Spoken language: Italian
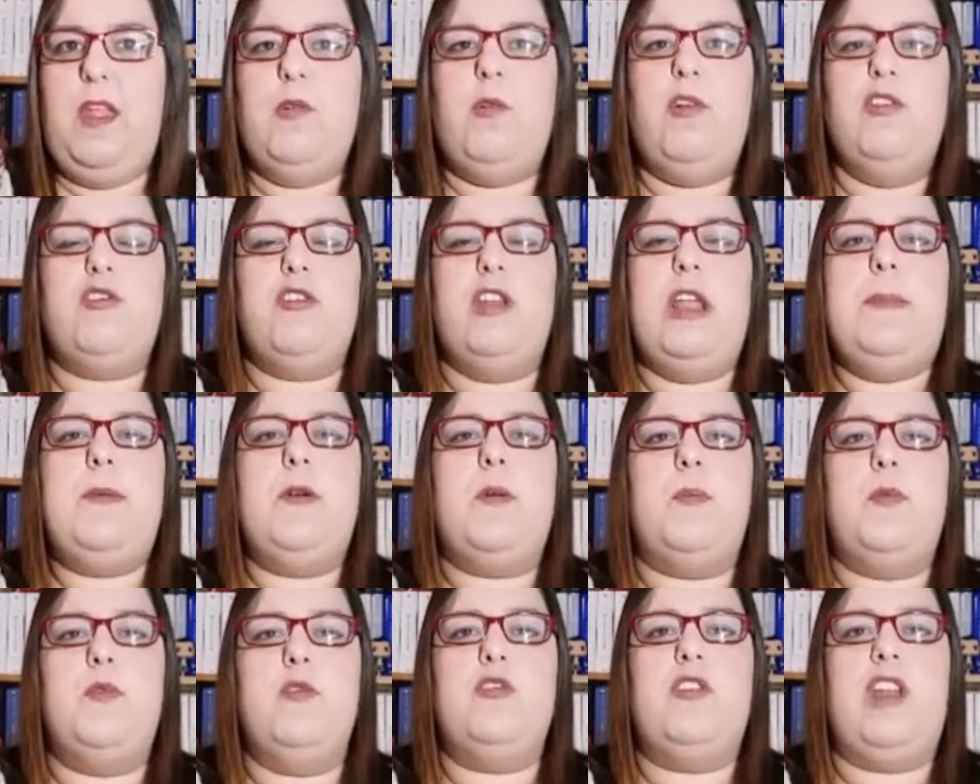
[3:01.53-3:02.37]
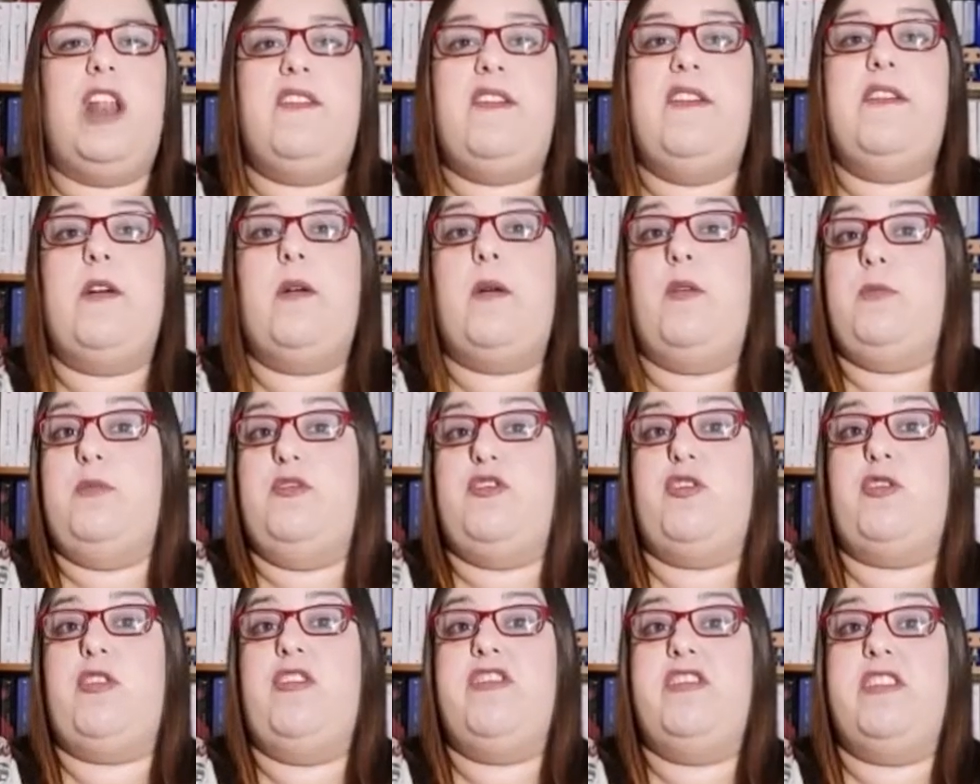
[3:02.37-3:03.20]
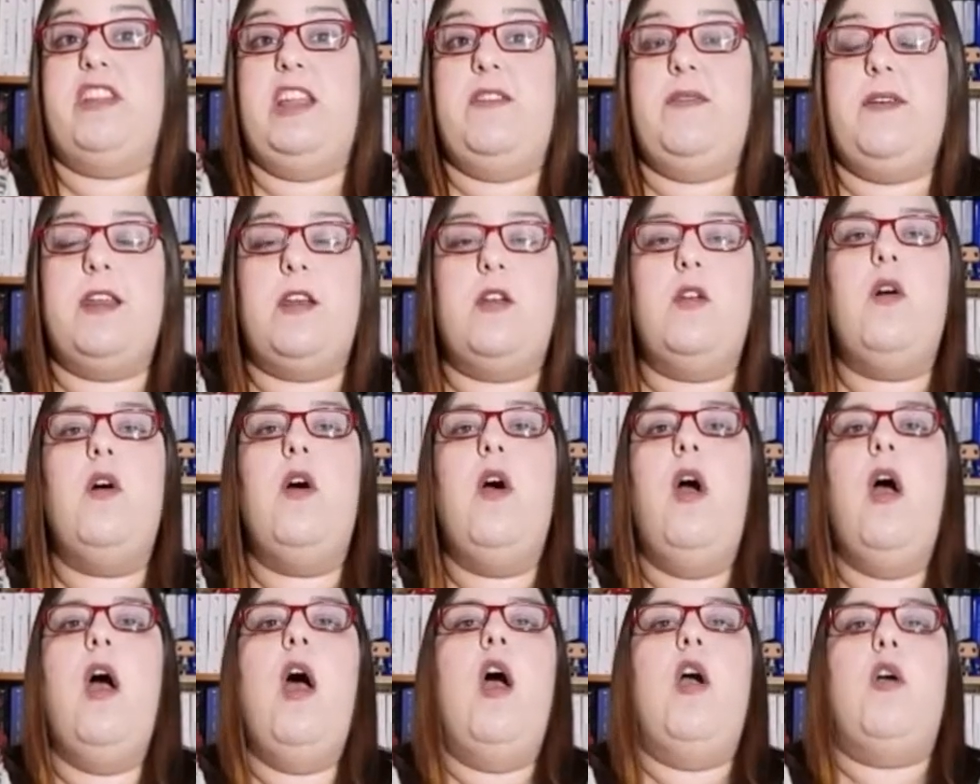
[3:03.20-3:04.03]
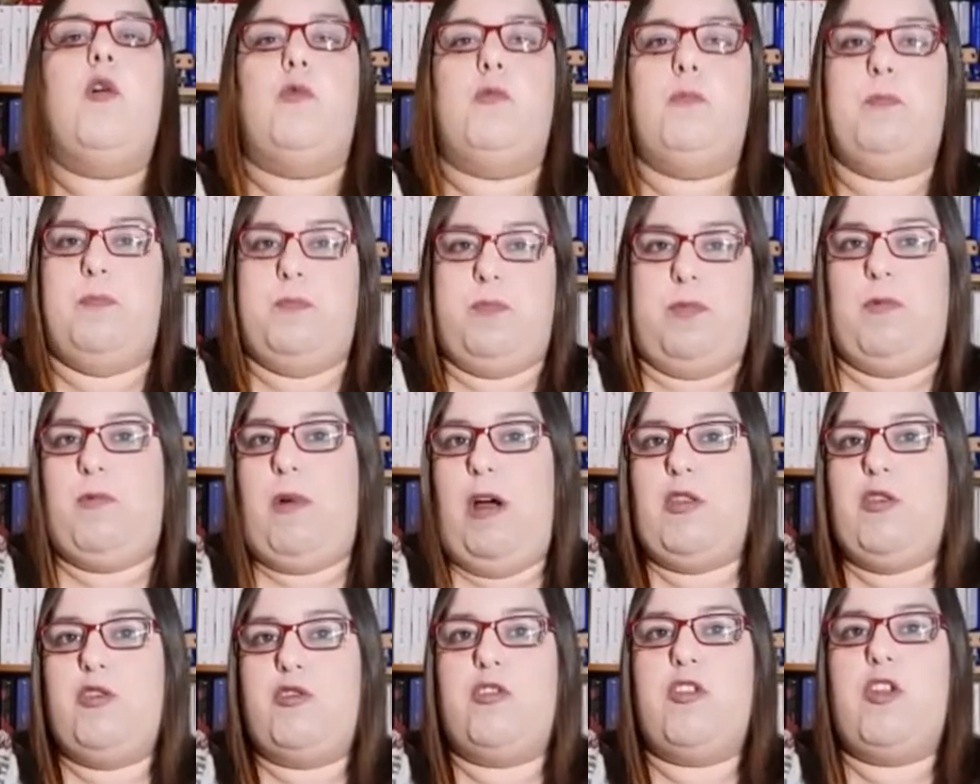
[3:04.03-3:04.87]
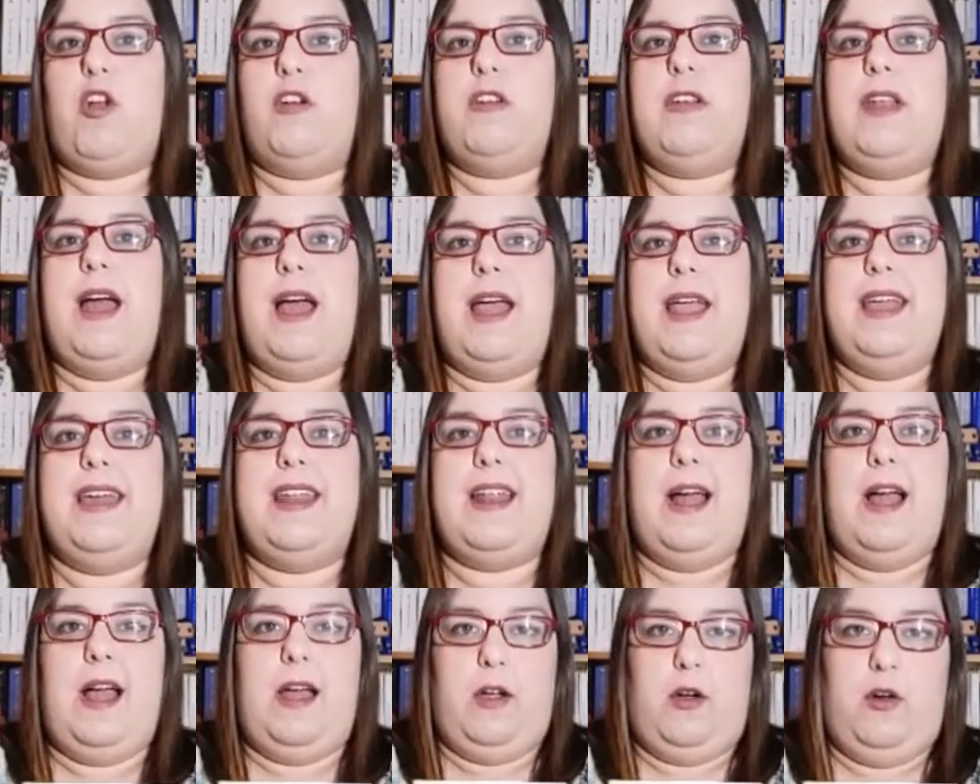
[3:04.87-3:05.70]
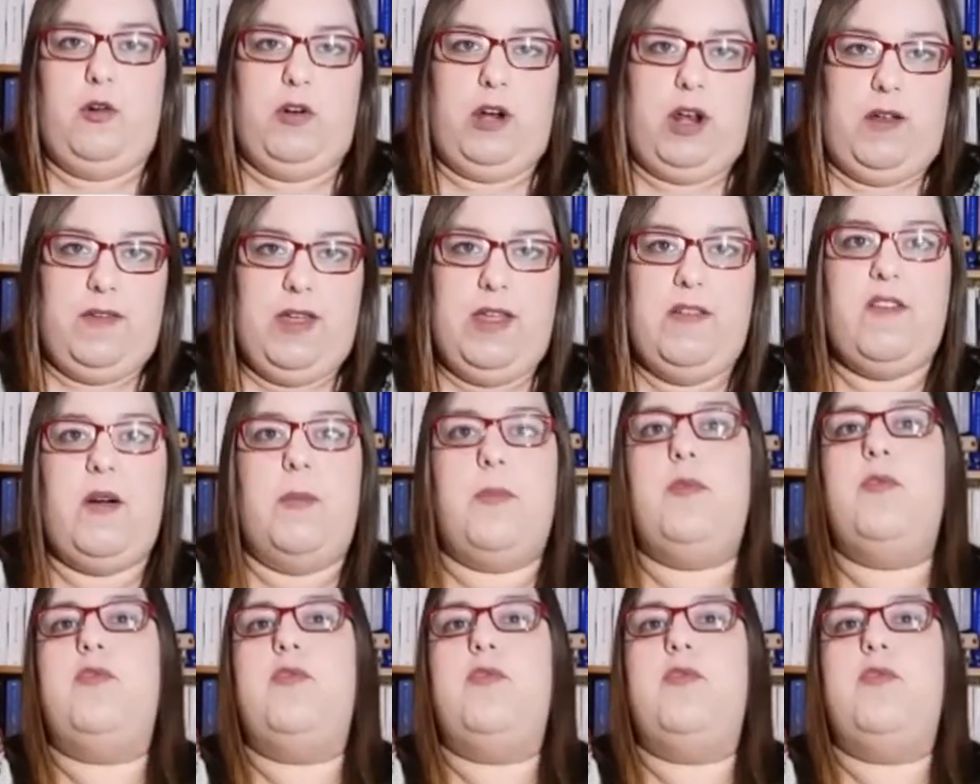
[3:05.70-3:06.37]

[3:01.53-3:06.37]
Questo libro appunto lei aveva cominciato a scriverlo quando sua nonna era ancora viva.